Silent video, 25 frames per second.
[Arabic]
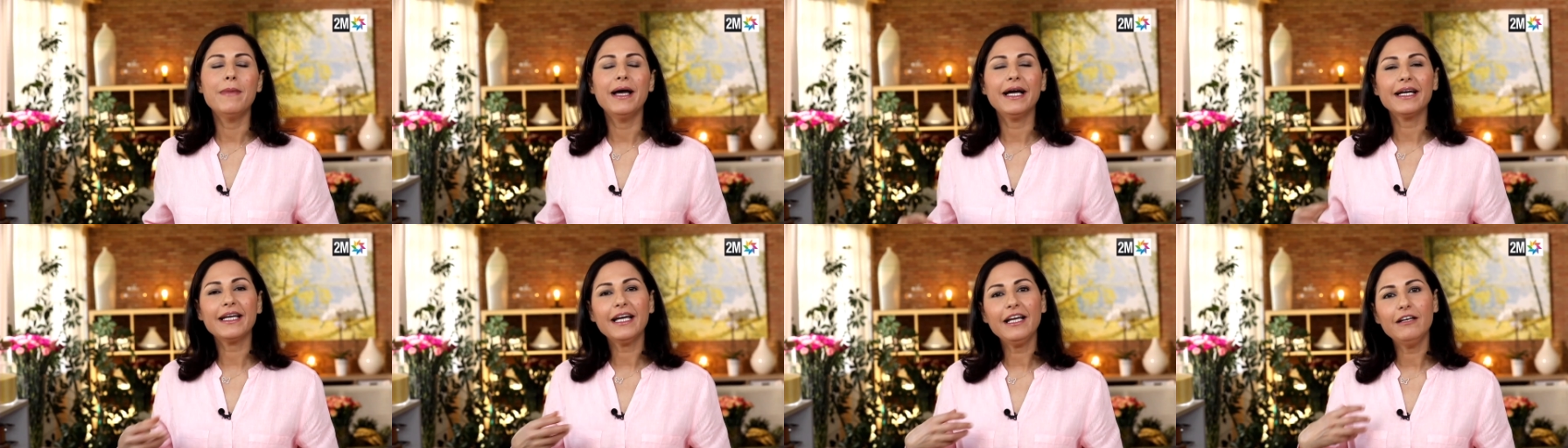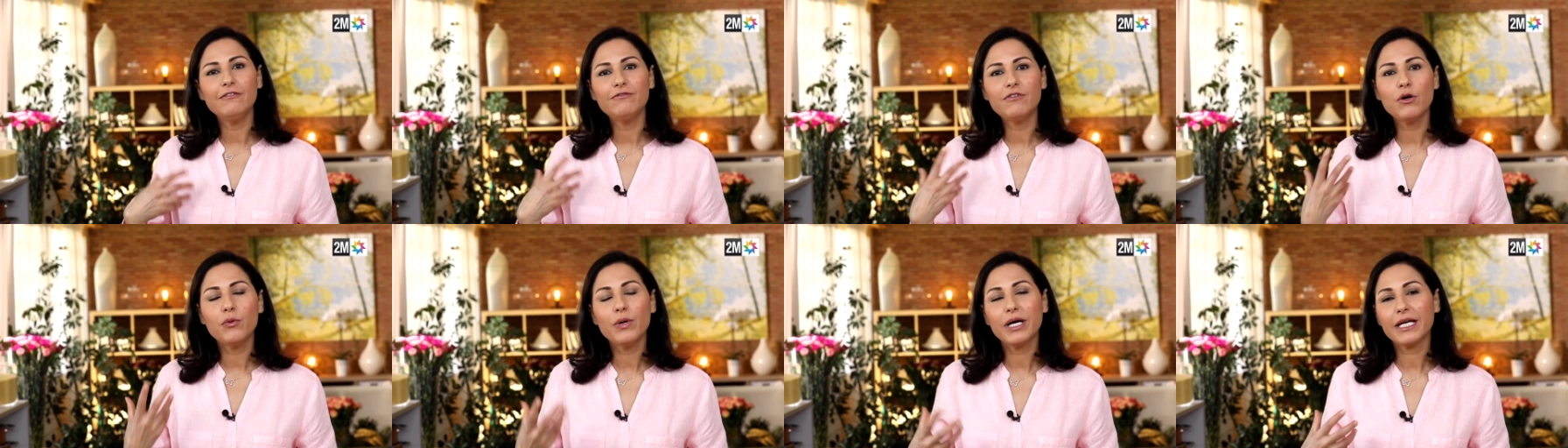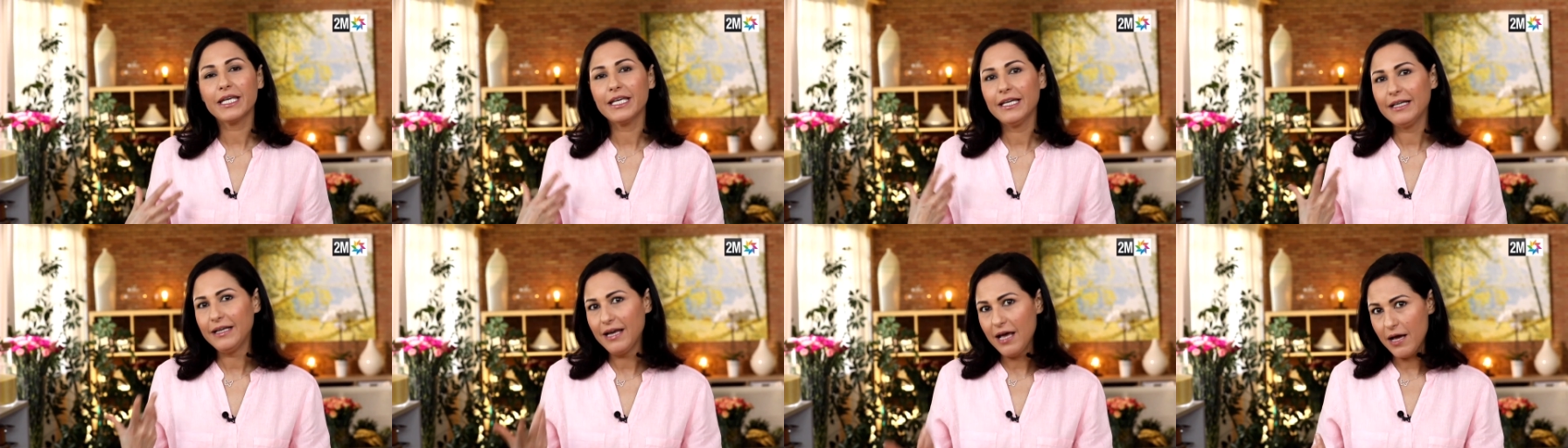مع كاع
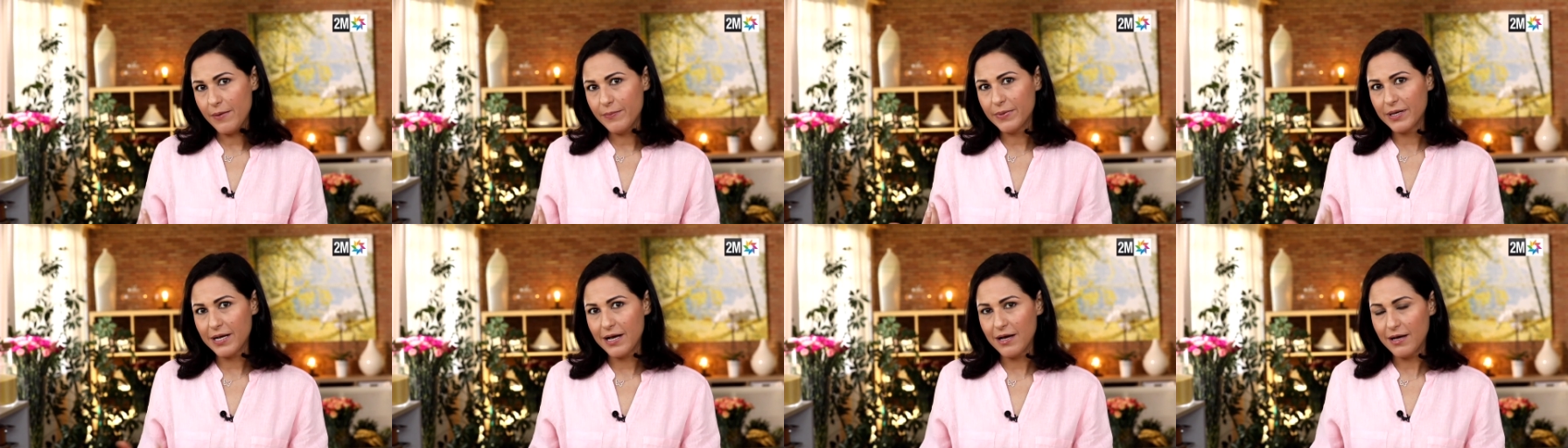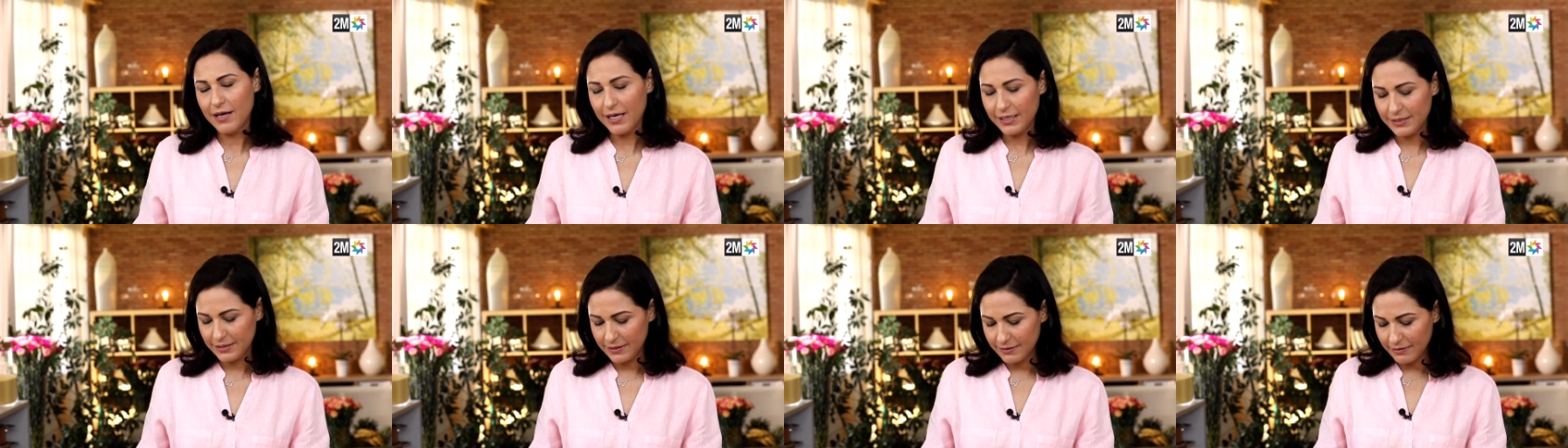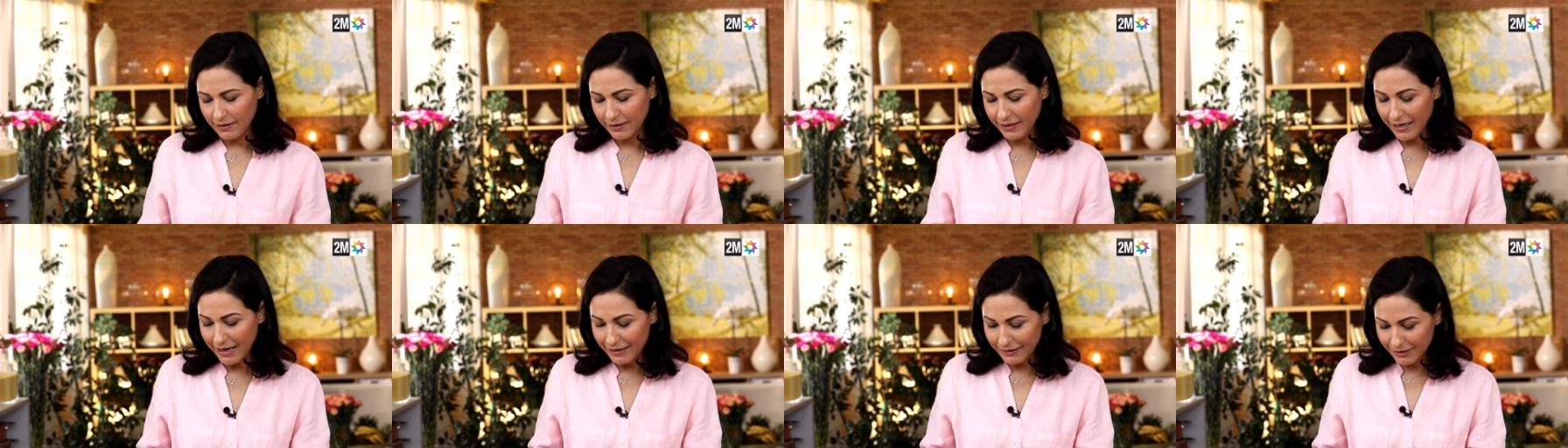الفواكه الحمراء غادي
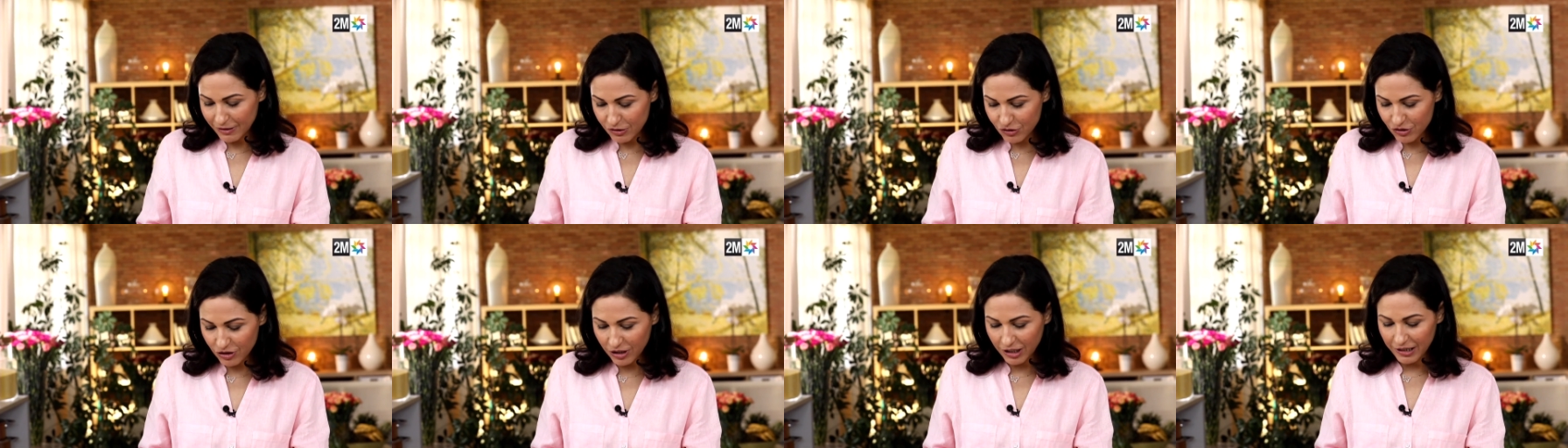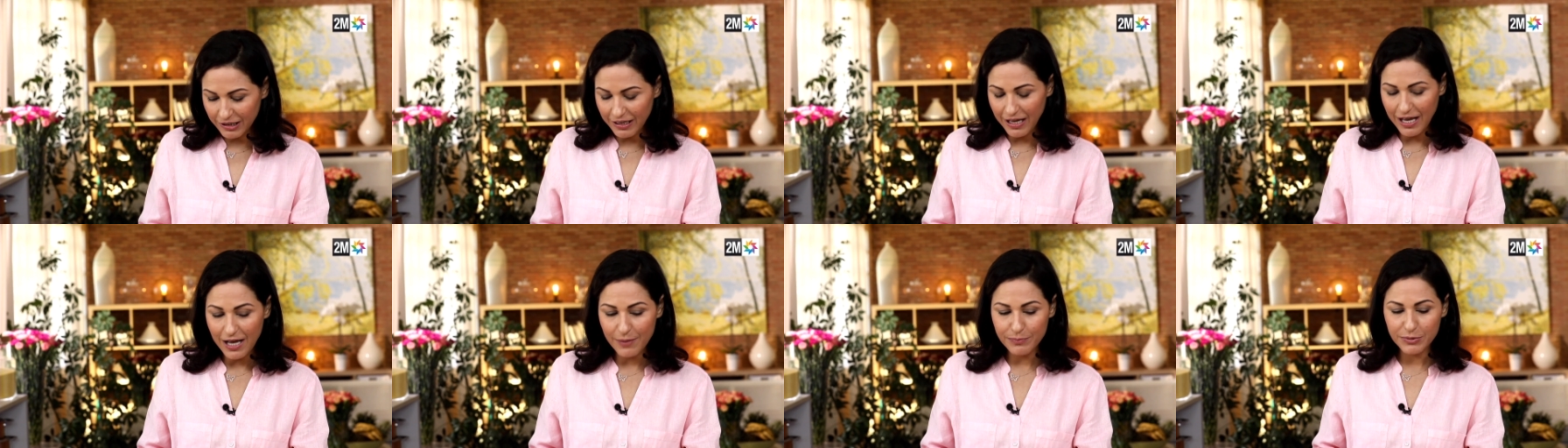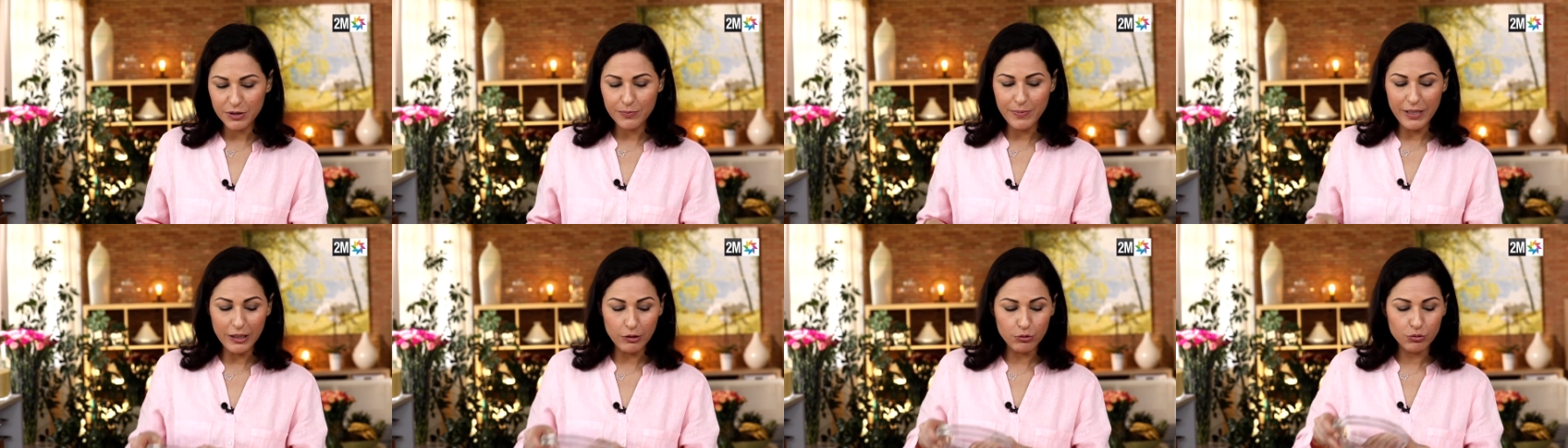ندير ليها القشره ديال
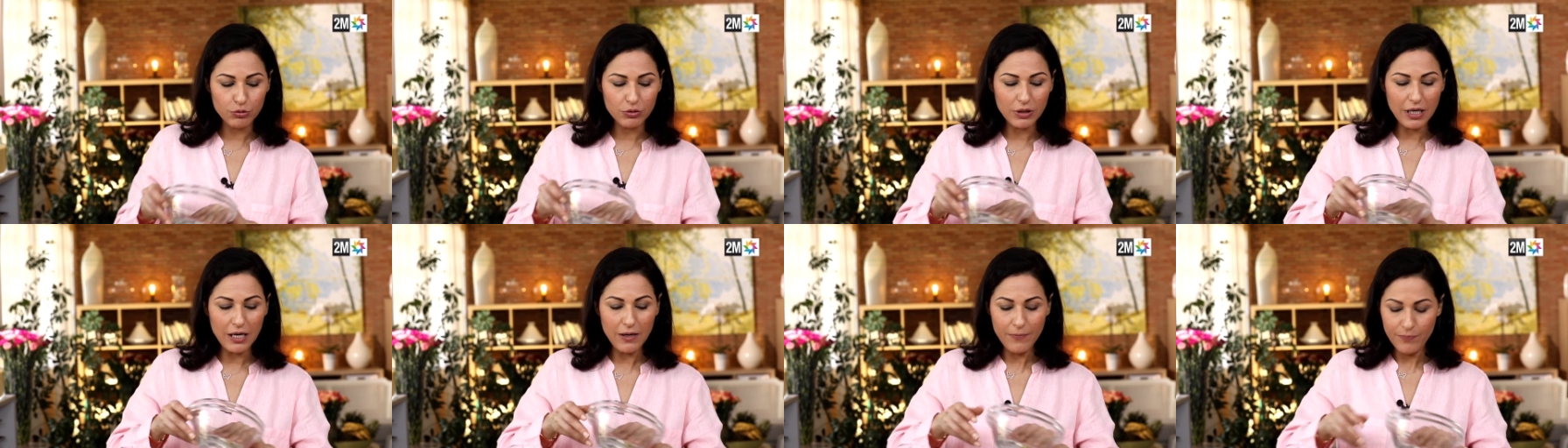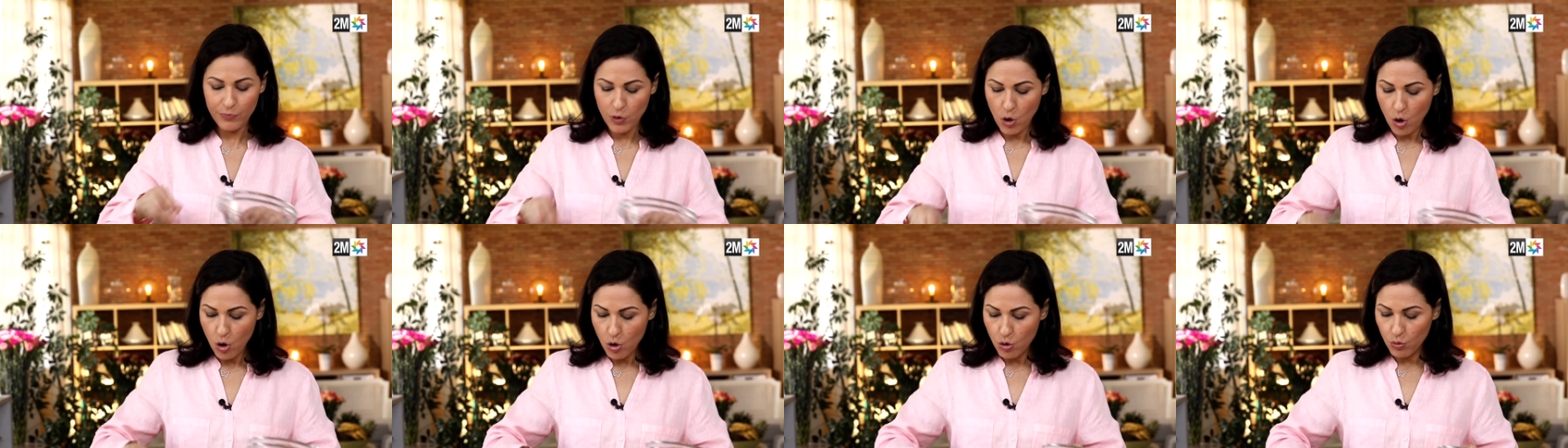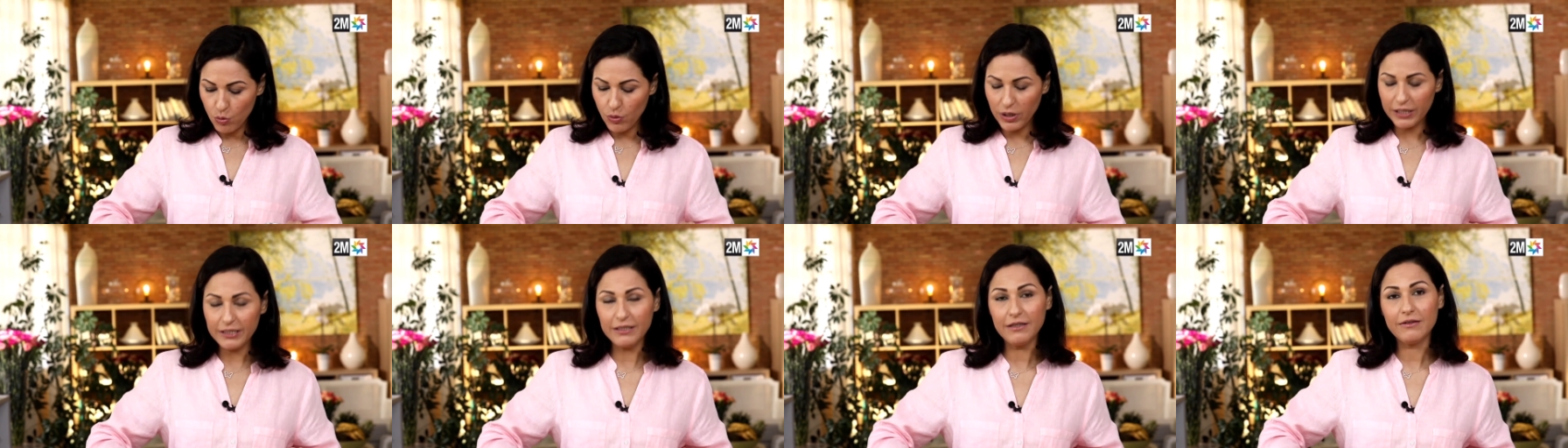الحامض محكوكه
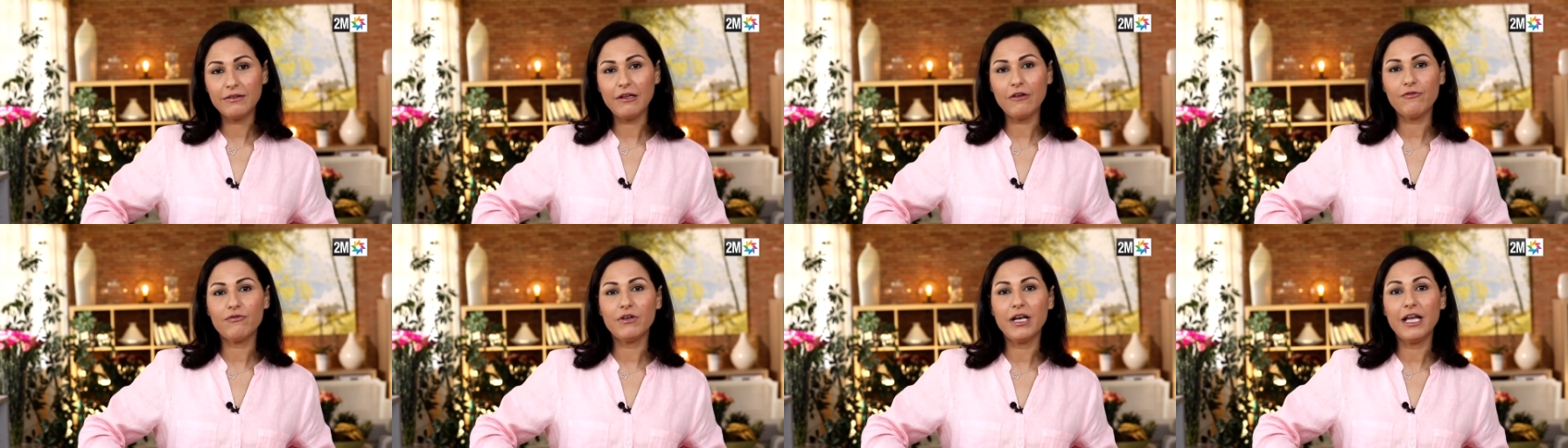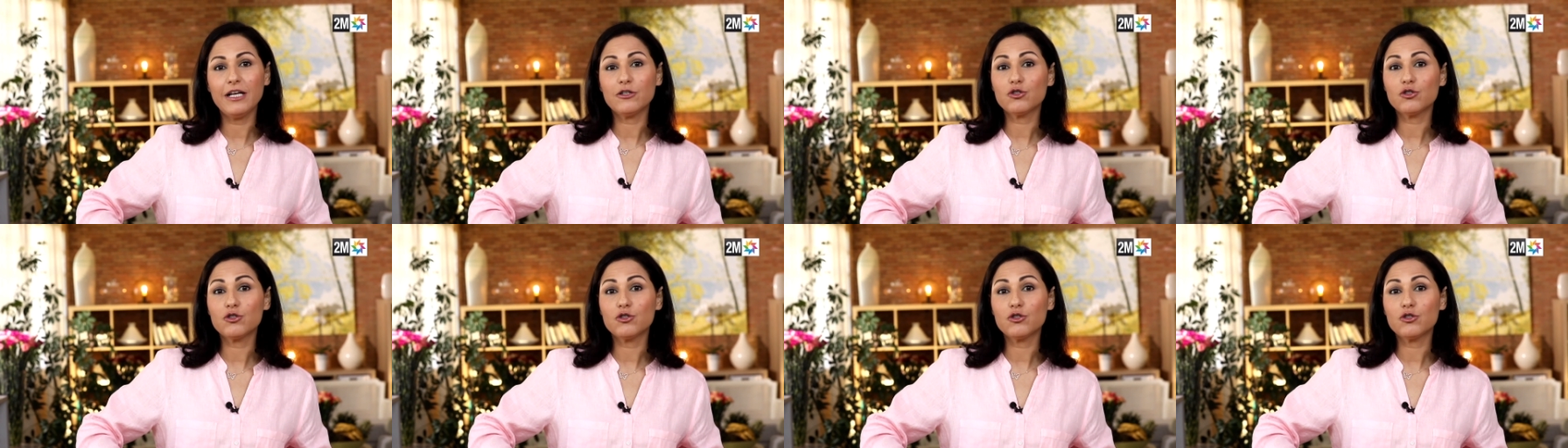وغادي نضيف